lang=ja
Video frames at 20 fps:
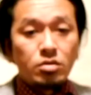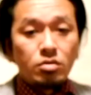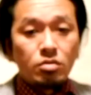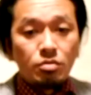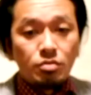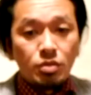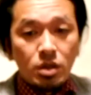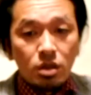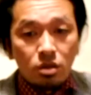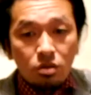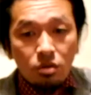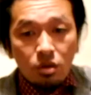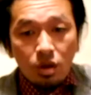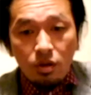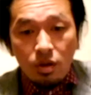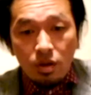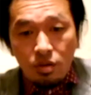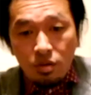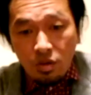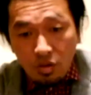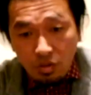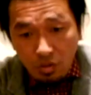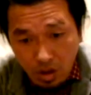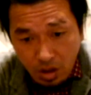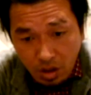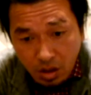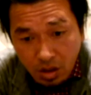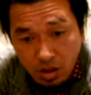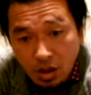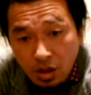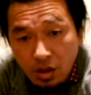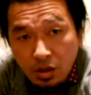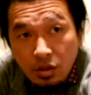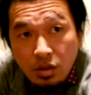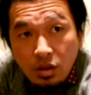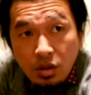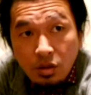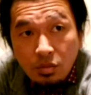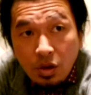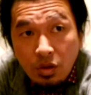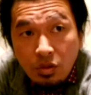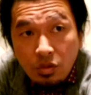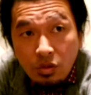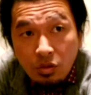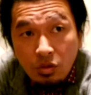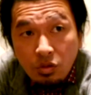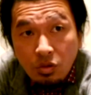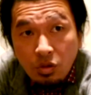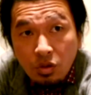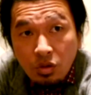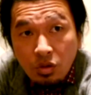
ピント合わせようか。入ってますよと。こ